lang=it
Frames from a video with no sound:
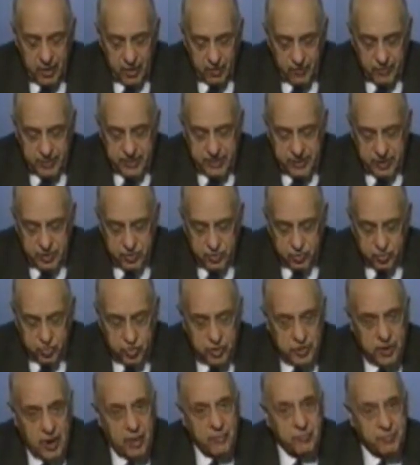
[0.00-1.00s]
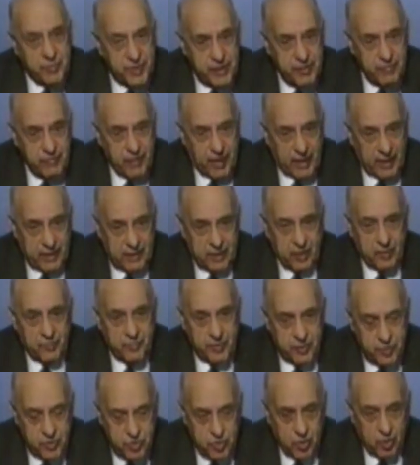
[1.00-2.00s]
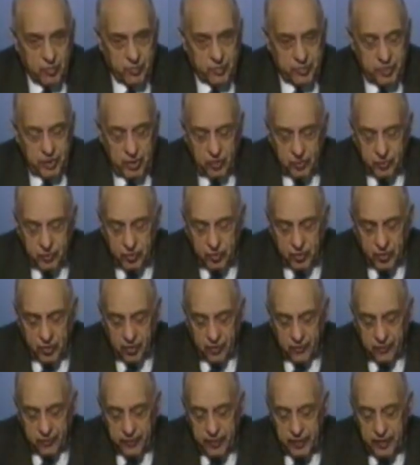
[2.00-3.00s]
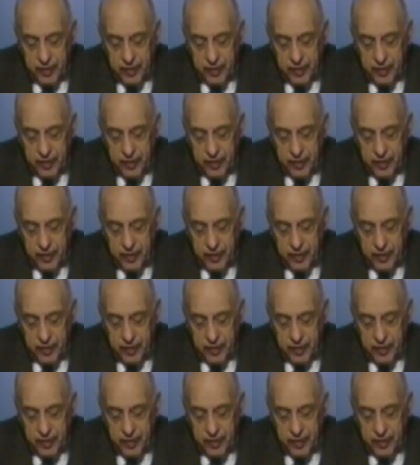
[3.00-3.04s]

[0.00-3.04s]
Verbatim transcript: questa società privata per scopo di lucro,